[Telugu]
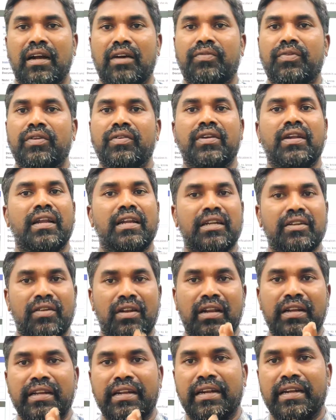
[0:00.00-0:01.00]
అప్పుడు ఇట్లాంటి
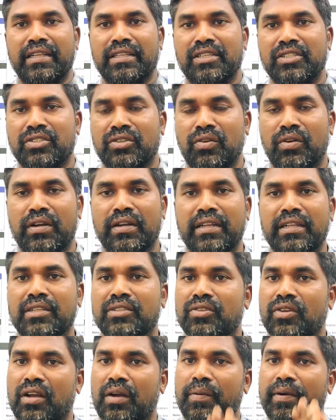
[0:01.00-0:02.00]
వాళ్ళని రెడీ చేసుకోవాలంటే
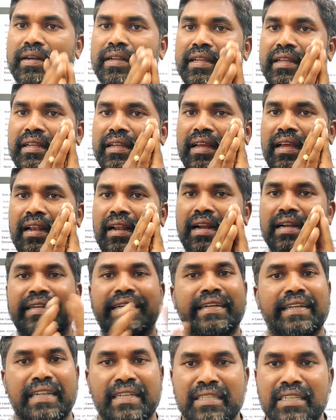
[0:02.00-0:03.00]
సో కాబట్టి
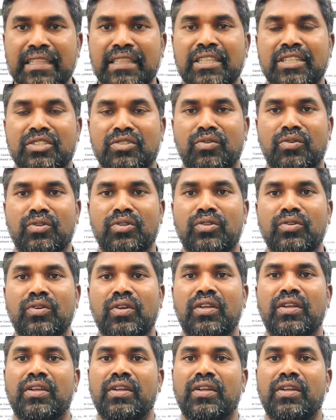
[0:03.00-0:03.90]
ఎలాంటి టెన్షన్ తీసుకోవద్దు